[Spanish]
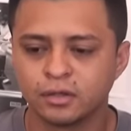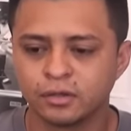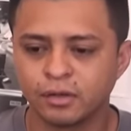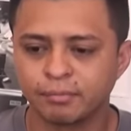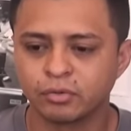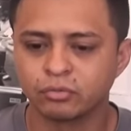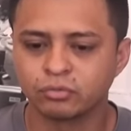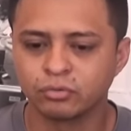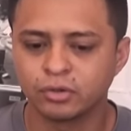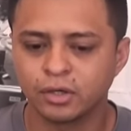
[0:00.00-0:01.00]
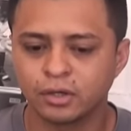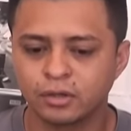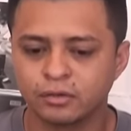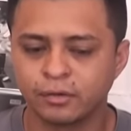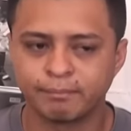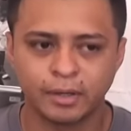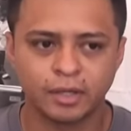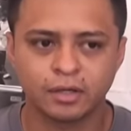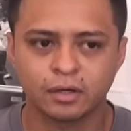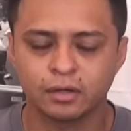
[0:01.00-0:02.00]
eh, de apicultura, de
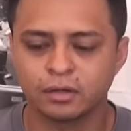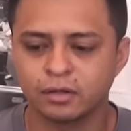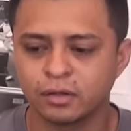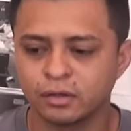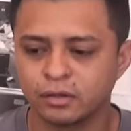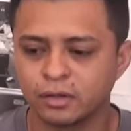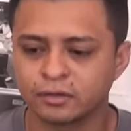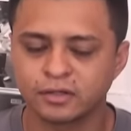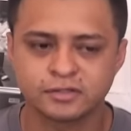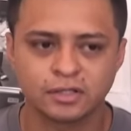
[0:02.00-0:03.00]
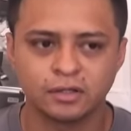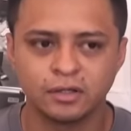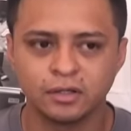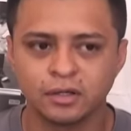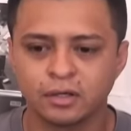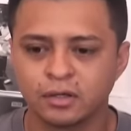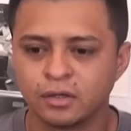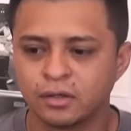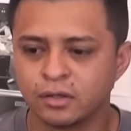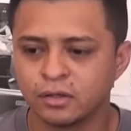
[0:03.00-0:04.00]
pesca, hay artesanía,
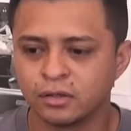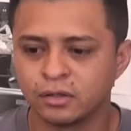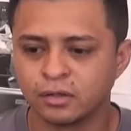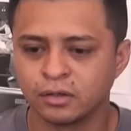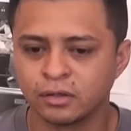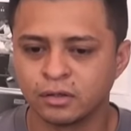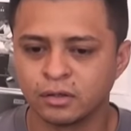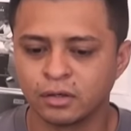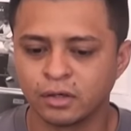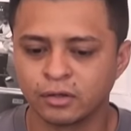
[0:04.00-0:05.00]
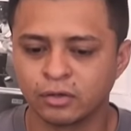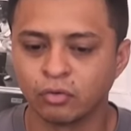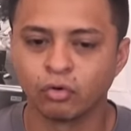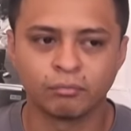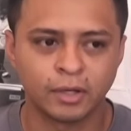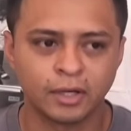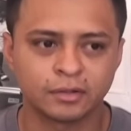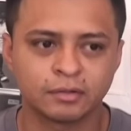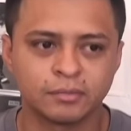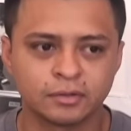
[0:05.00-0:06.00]
eh, en la de
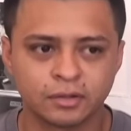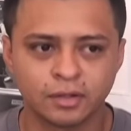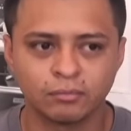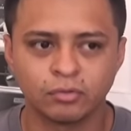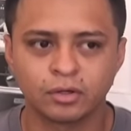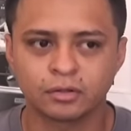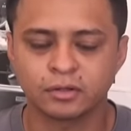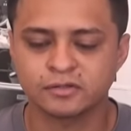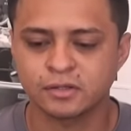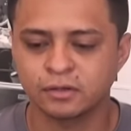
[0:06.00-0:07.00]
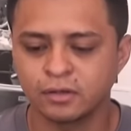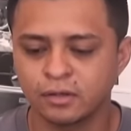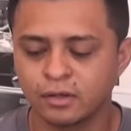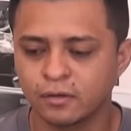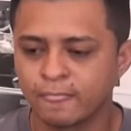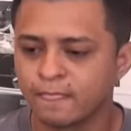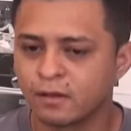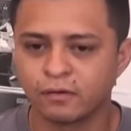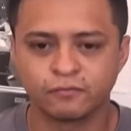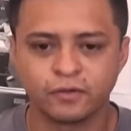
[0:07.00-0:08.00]
Olomega también tenemos artesanía,
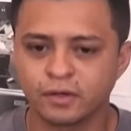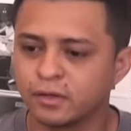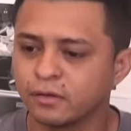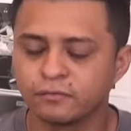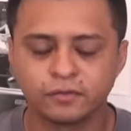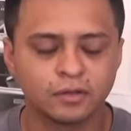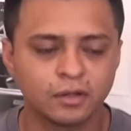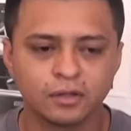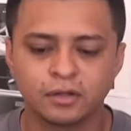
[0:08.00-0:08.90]
en fin, hay infinidad